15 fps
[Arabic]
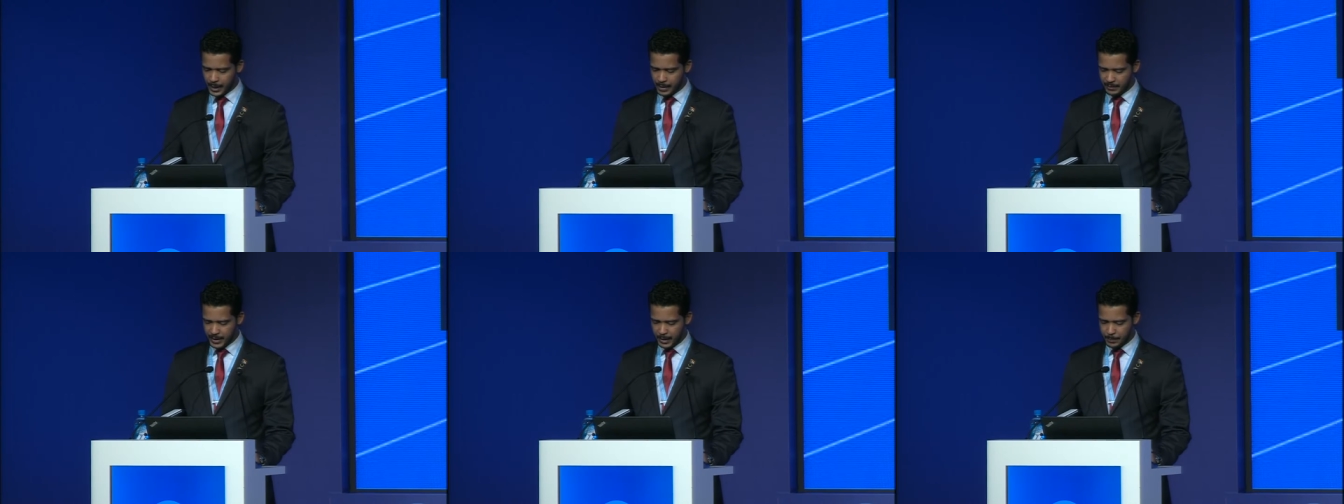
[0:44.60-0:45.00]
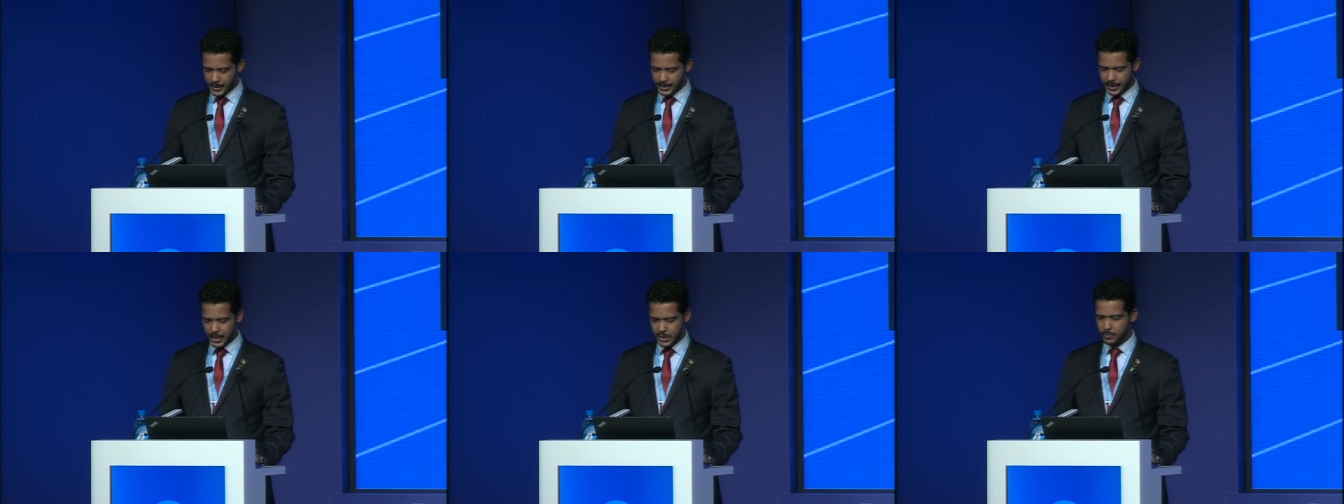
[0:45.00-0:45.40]
في
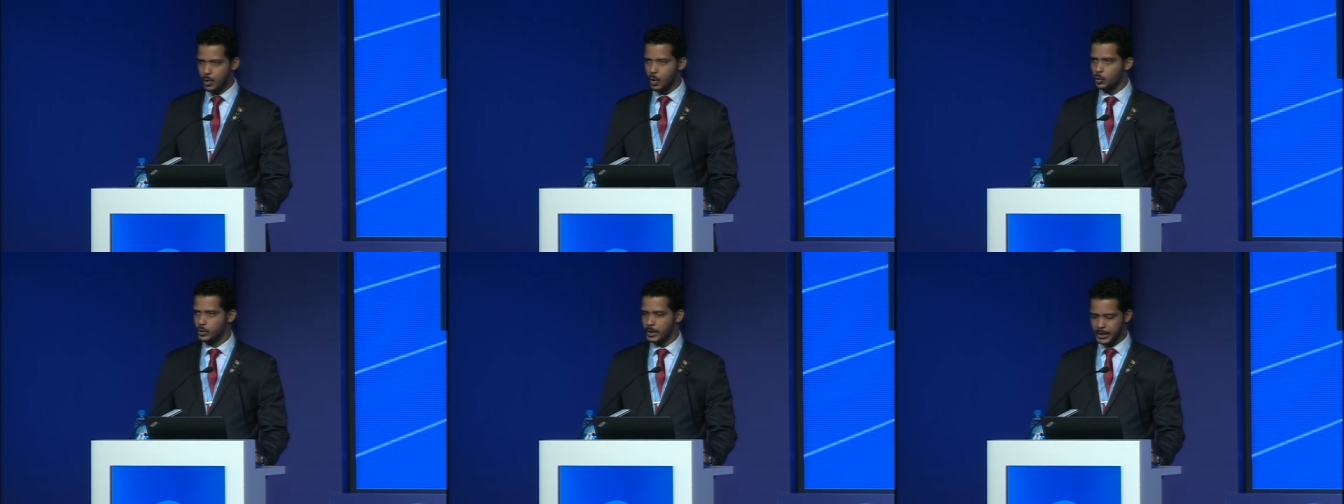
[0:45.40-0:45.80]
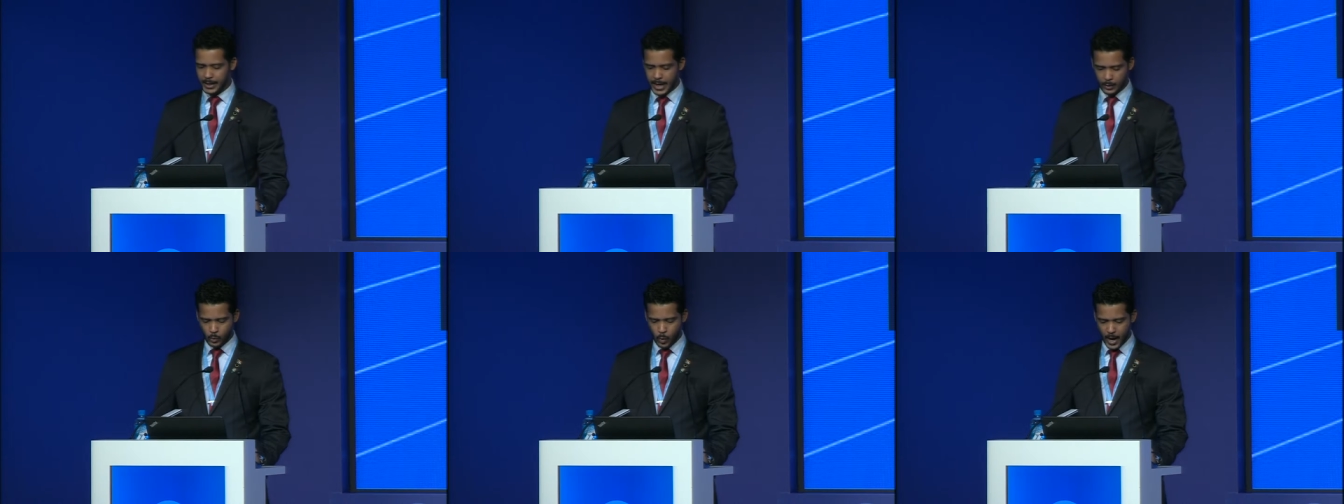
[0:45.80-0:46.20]
البدء اسمحوا لي
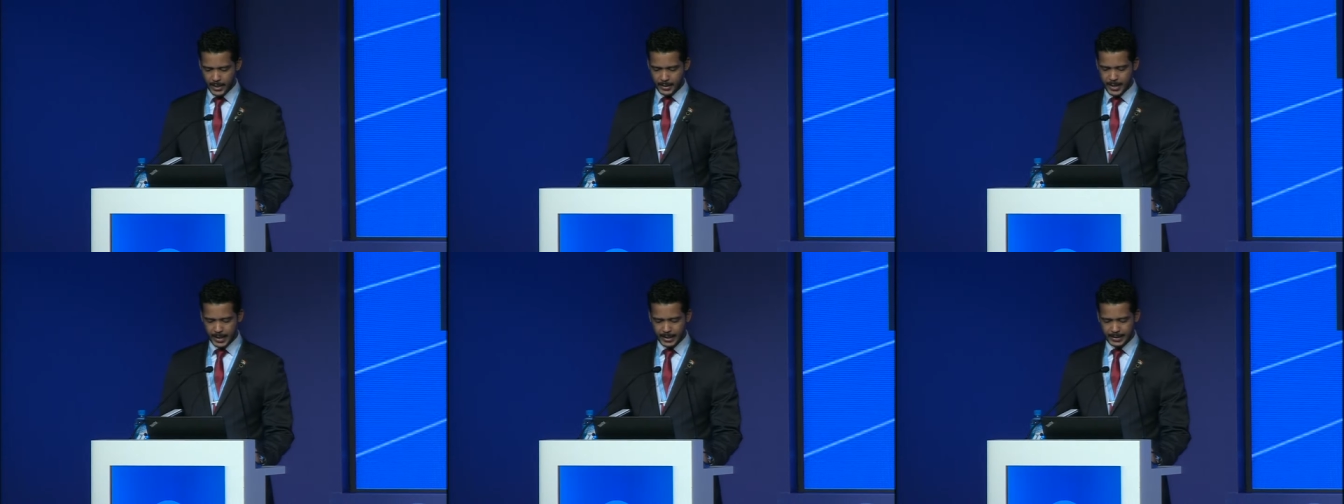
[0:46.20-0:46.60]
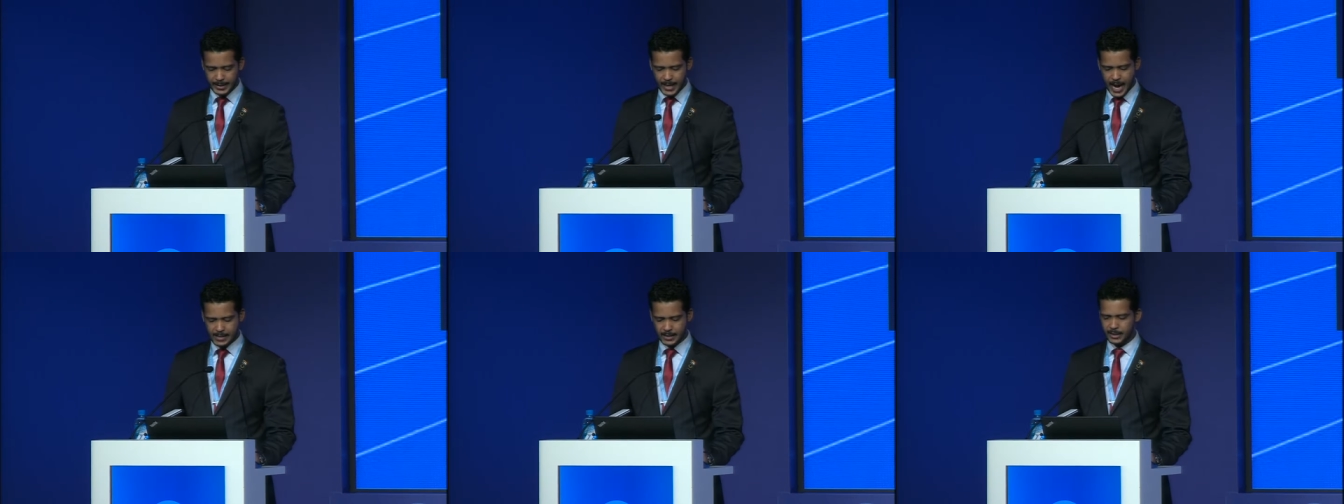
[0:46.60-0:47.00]
أن أهنئ
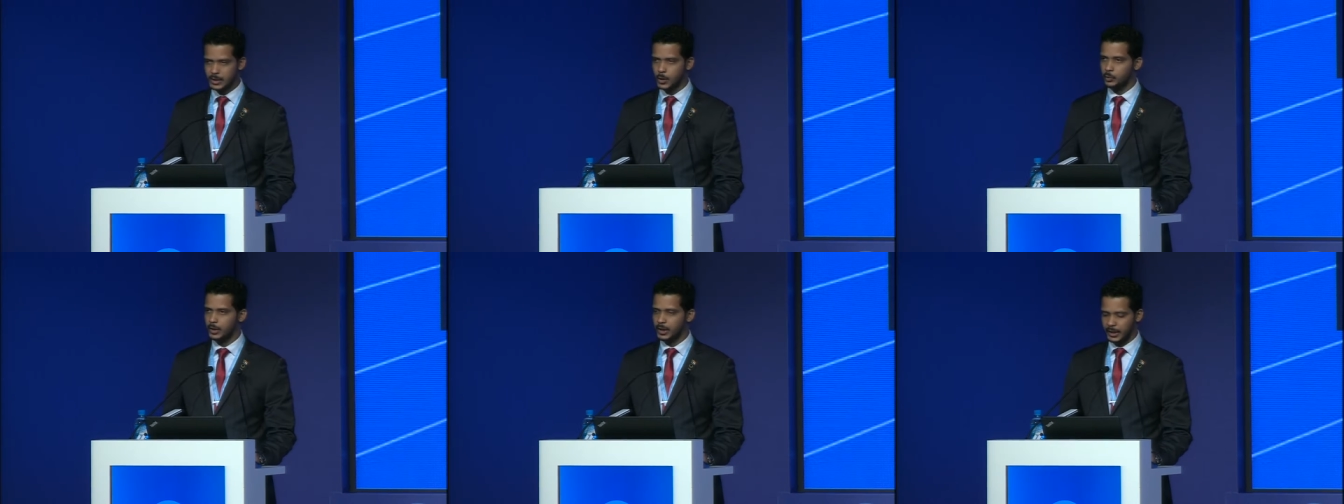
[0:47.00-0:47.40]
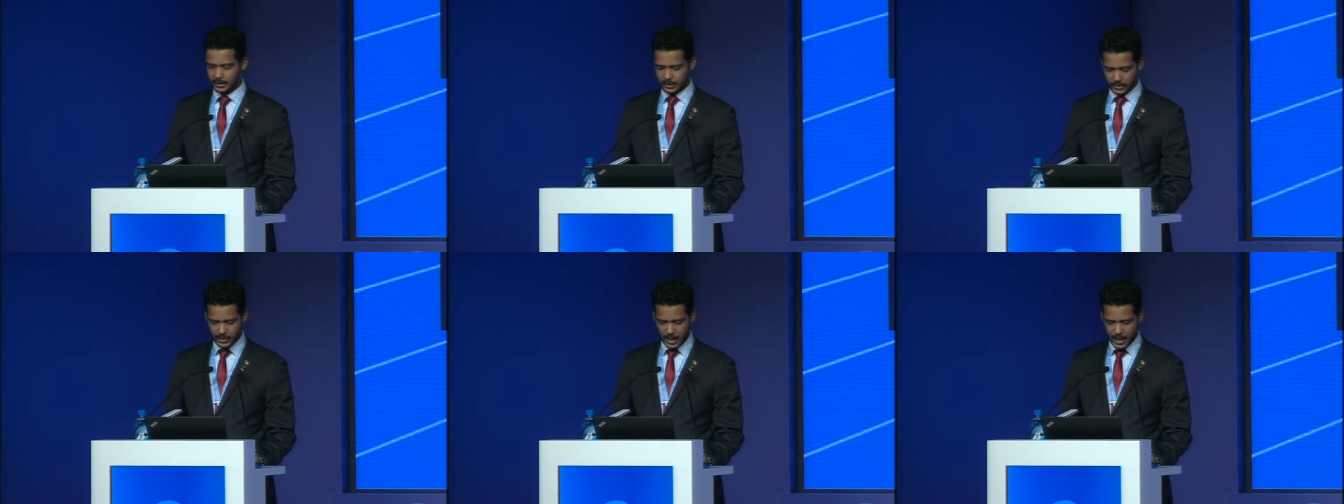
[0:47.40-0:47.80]
الاتحاد الدولي
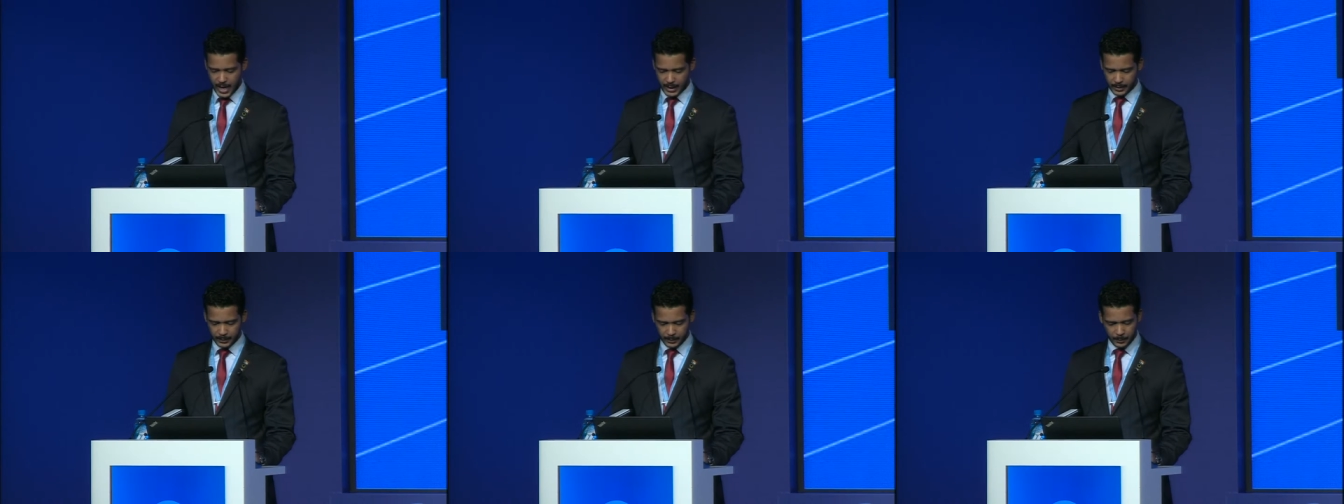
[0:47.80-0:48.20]
للاتصالات